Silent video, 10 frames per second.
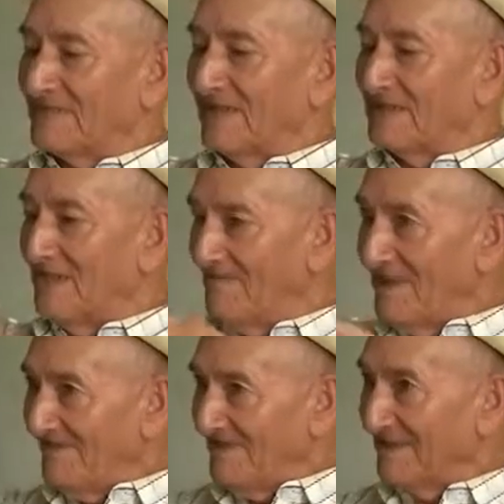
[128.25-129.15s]
tan
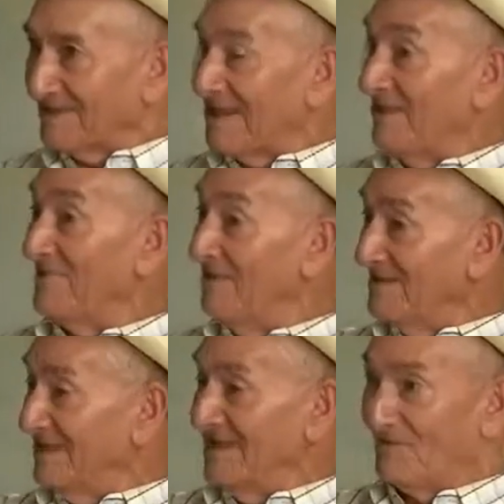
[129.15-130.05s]
amable que al
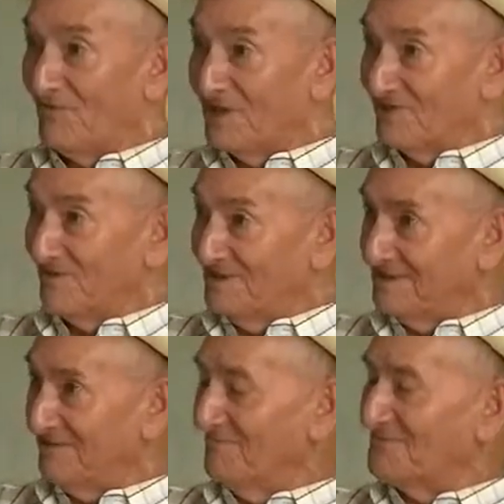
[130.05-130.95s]
fin el nombre lo
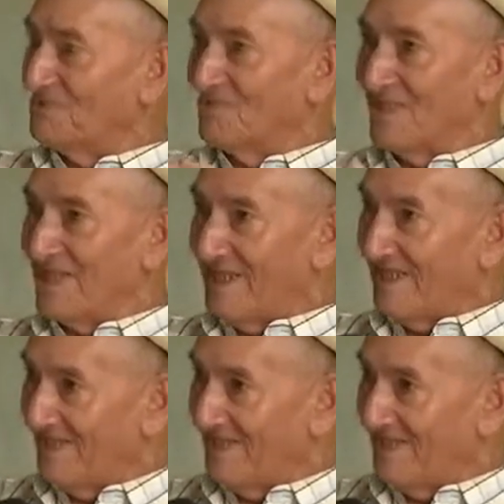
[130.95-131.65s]
dice, ciudad